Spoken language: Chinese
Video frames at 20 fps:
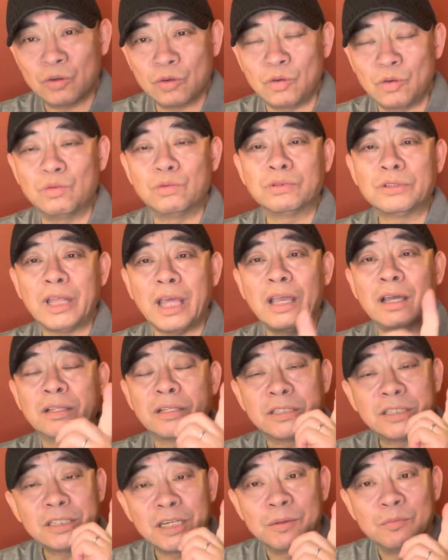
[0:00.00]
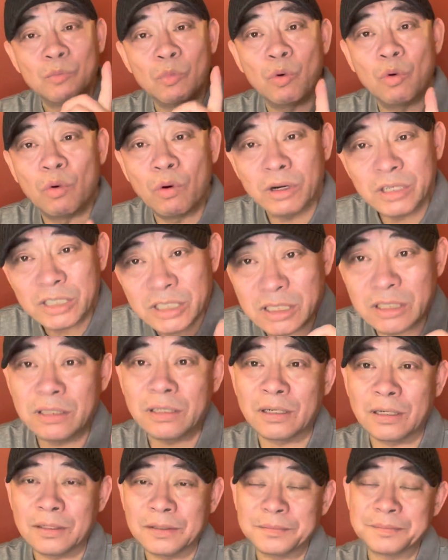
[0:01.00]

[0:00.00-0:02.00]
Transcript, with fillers: 固定的这个模式了。